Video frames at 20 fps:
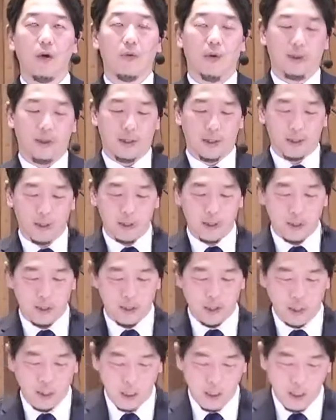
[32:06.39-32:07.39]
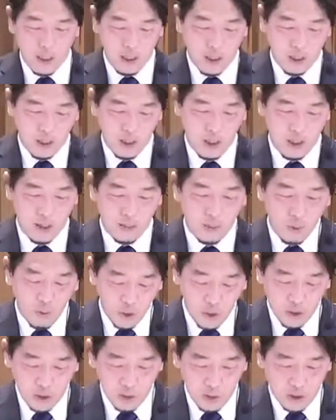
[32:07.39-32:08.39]
私たちにもう
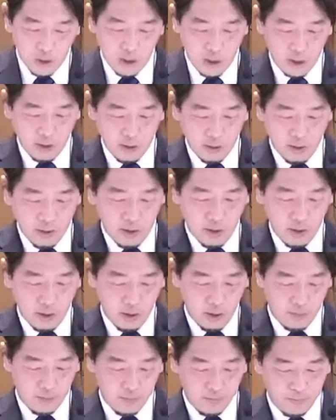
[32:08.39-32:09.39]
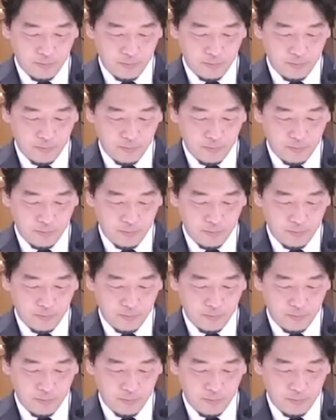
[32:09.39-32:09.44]
一度伝えてくれている